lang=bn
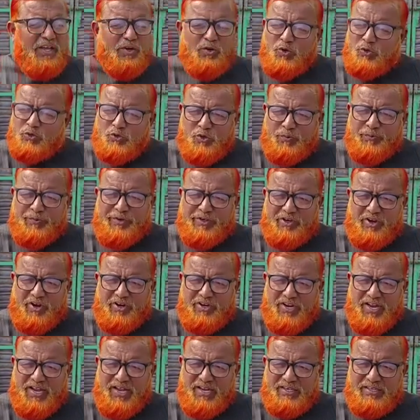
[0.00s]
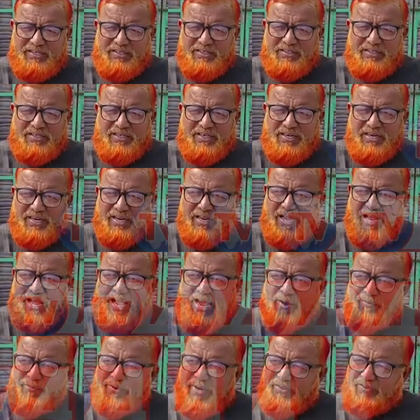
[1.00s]
নতুন বিষয় না
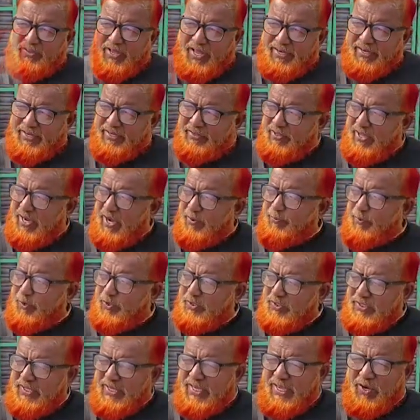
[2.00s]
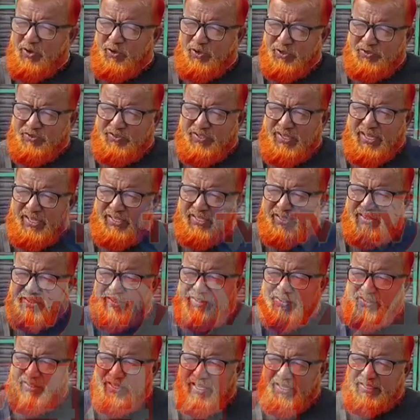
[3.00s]
আমরা জানি যারা পদাধিকার হচ্ছে
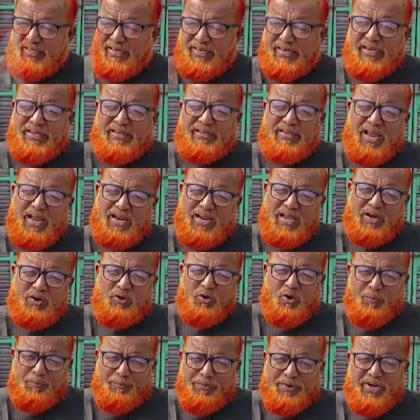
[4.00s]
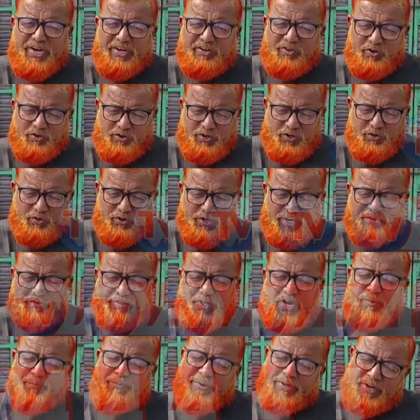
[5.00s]
তাদেরকে টাকার কম্পিটিশন করে
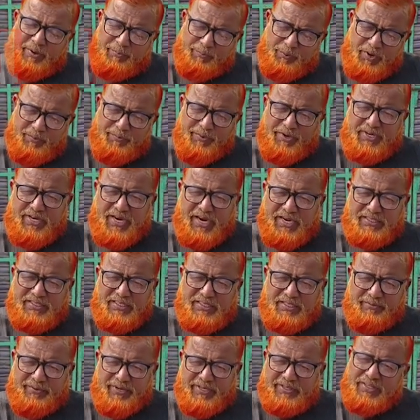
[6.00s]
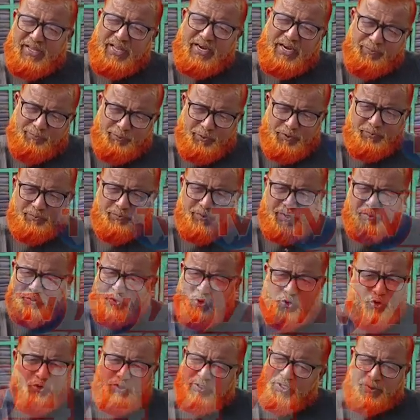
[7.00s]
যারা বেশি পরিমাণ টাকা দিতে পারে তারা পদ পায়
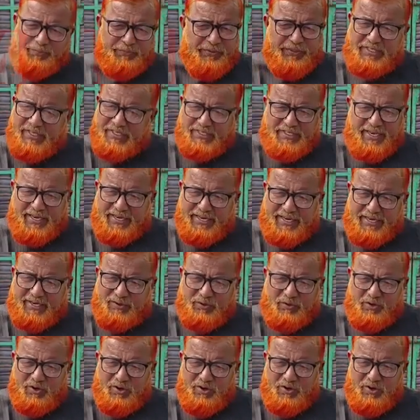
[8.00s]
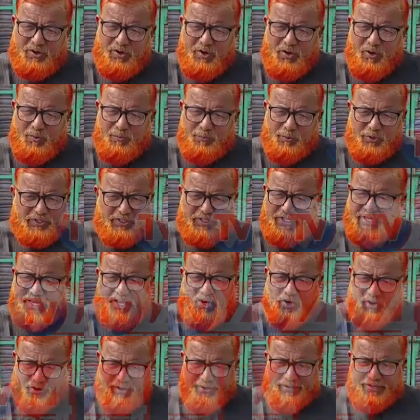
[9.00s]
যোগ্যতার ভিত্তিতে এখানে কোনো
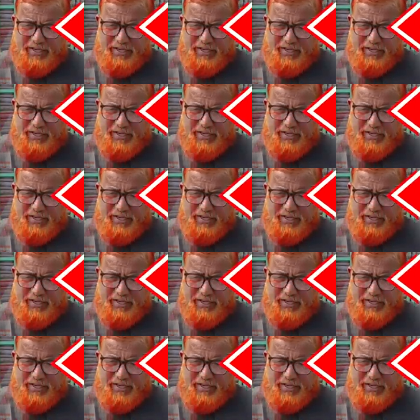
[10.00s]
পদাধিকার হয়